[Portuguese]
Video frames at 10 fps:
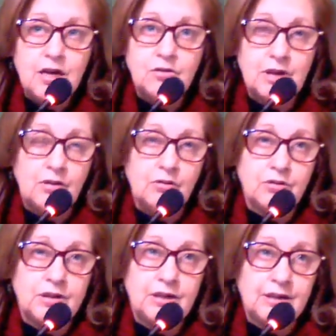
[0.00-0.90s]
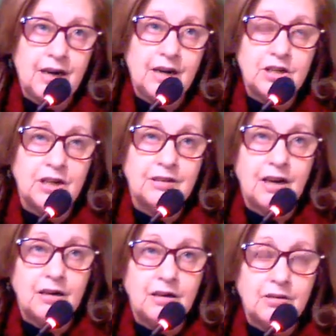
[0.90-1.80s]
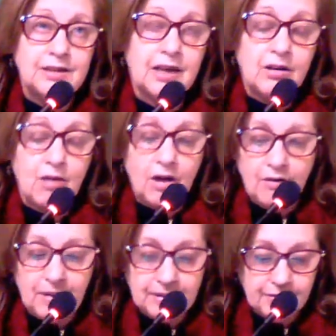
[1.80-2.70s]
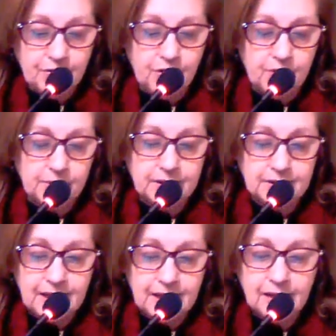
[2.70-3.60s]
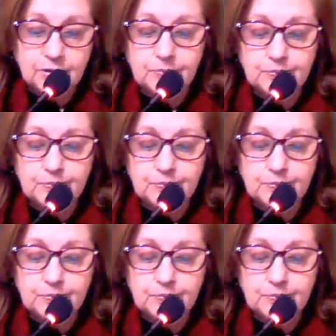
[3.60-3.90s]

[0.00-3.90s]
e os alunos que entrarem já entrarão nessa nova plataforma, tá certo?